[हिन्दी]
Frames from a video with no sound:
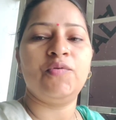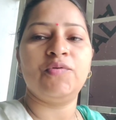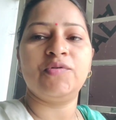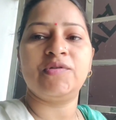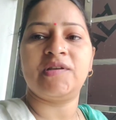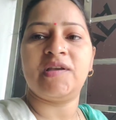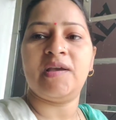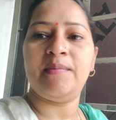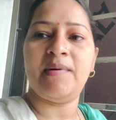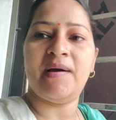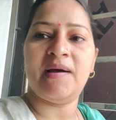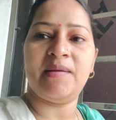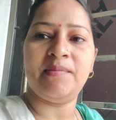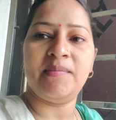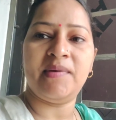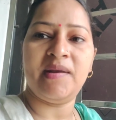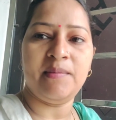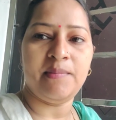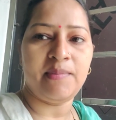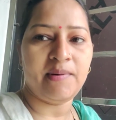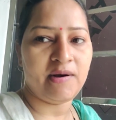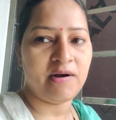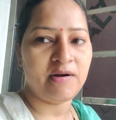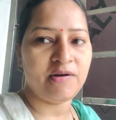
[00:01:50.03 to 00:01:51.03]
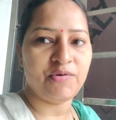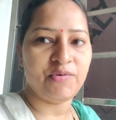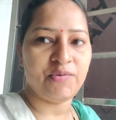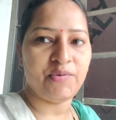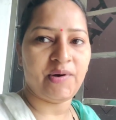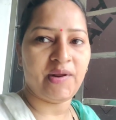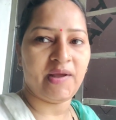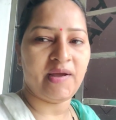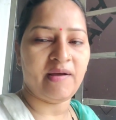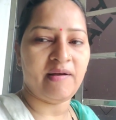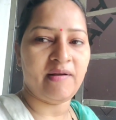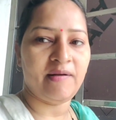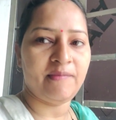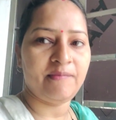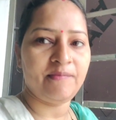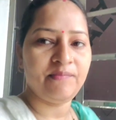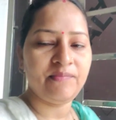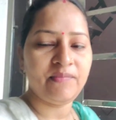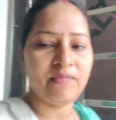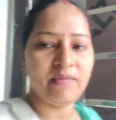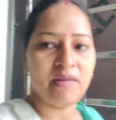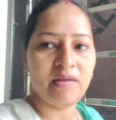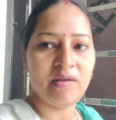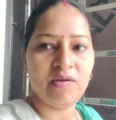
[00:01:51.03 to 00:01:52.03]
उसके बाद मेरा व्रत टूटेगा
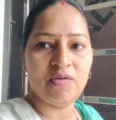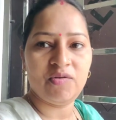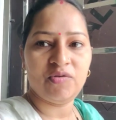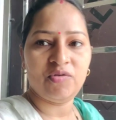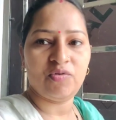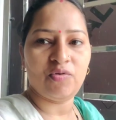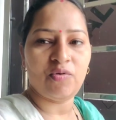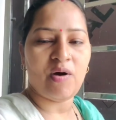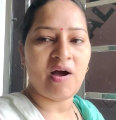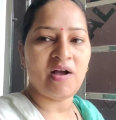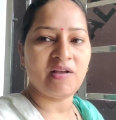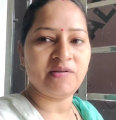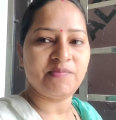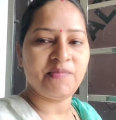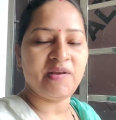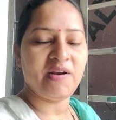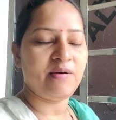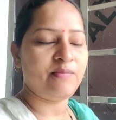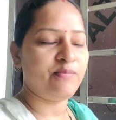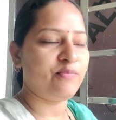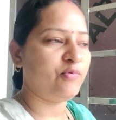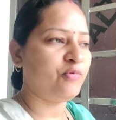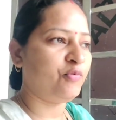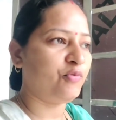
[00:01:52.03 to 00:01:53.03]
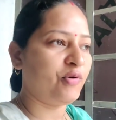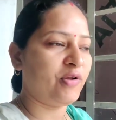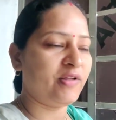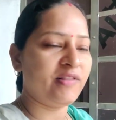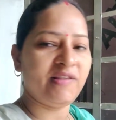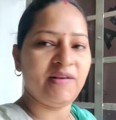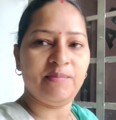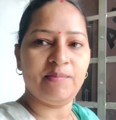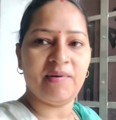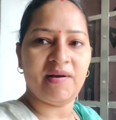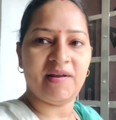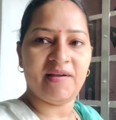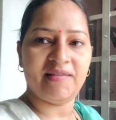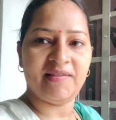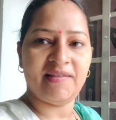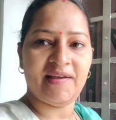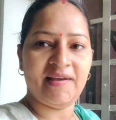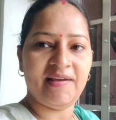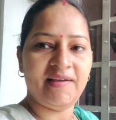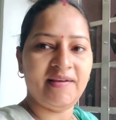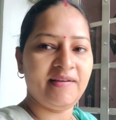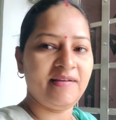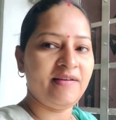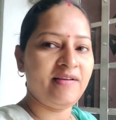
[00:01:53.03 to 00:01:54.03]
तो आज मेरा पूरा दिन व्रत
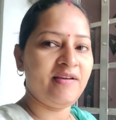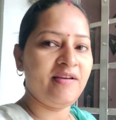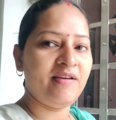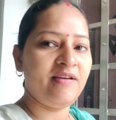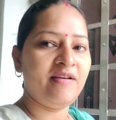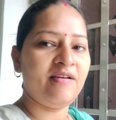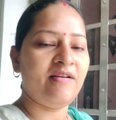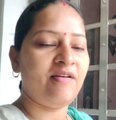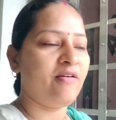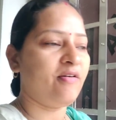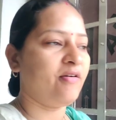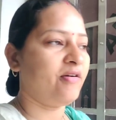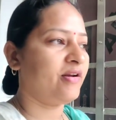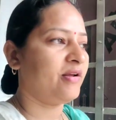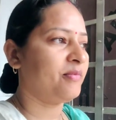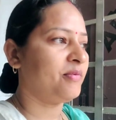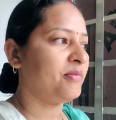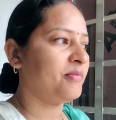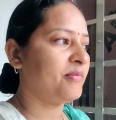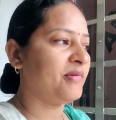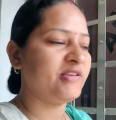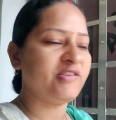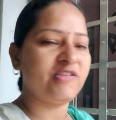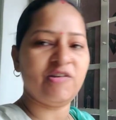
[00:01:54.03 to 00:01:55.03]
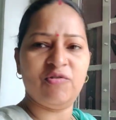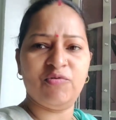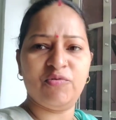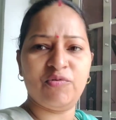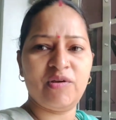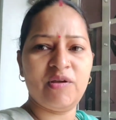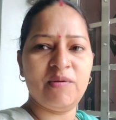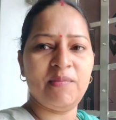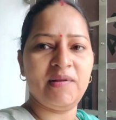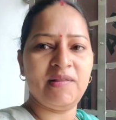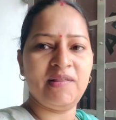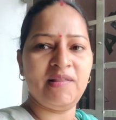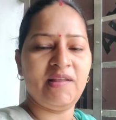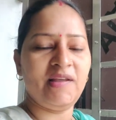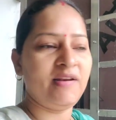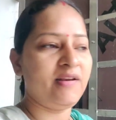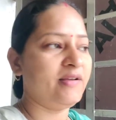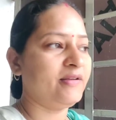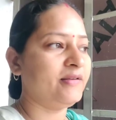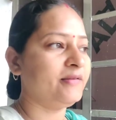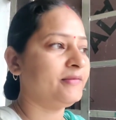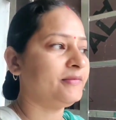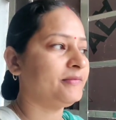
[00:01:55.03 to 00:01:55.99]
है और अभी मैं चलूँगी तो मंदिर